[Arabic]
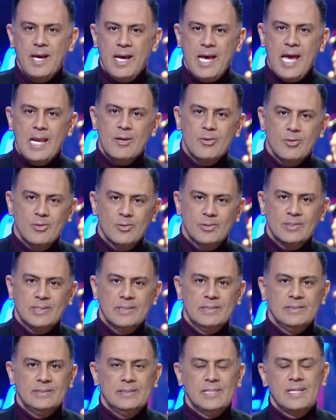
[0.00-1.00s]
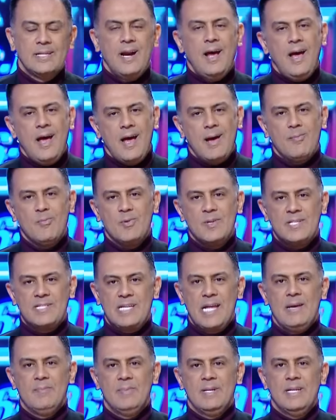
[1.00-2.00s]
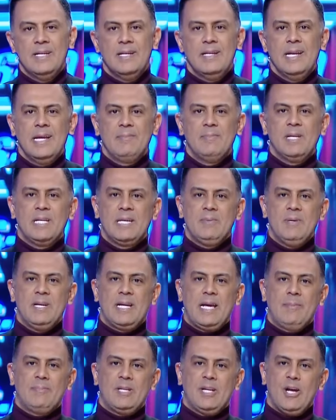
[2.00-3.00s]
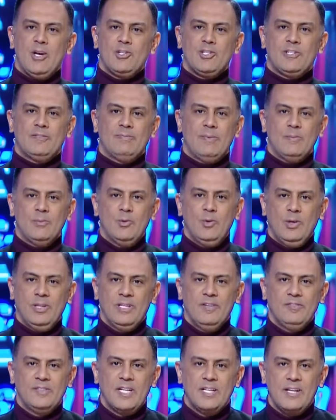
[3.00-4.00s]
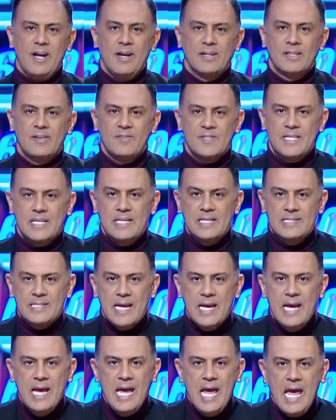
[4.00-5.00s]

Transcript: خلقه نرحب ونستقبل النجم الكبير كابتن اشرف ممدوح ضيفنا النهارده في السادسه